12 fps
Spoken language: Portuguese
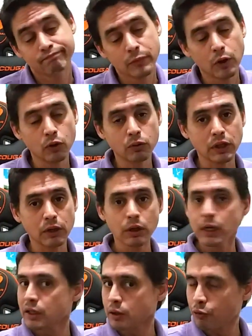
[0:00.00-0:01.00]
Eu não tenho.
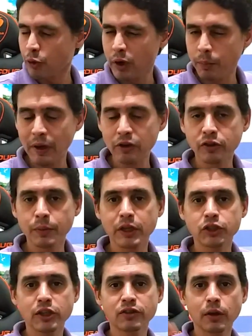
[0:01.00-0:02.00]
Então foi um reparo de
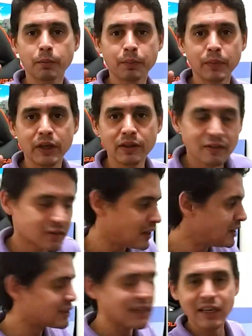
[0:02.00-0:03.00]
emergência
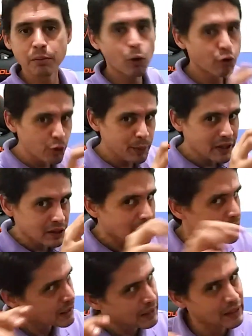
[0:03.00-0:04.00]
sem ter que
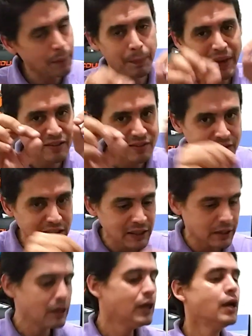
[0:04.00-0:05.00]
movimentar cada
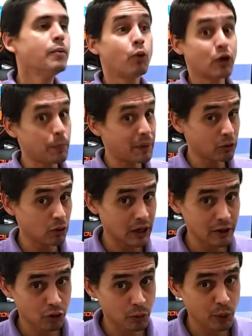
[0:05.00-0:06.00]
pecinha, porque para tocar em
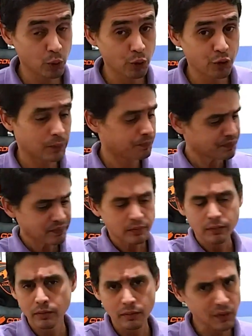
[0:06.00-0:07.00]
subwoofer
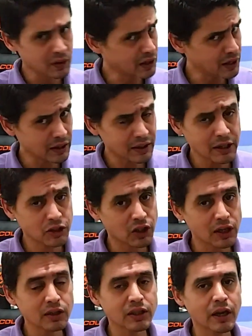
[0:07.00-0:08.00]
tem até que tirar a
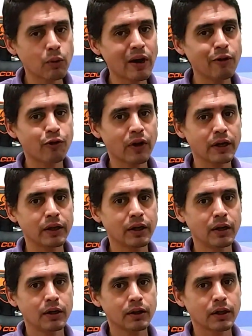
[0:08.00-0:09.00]
antena Wi-Fi,
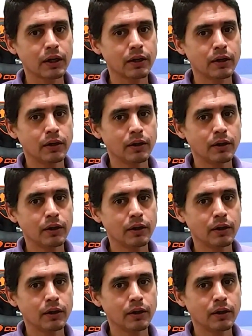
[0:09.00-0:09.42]
tá?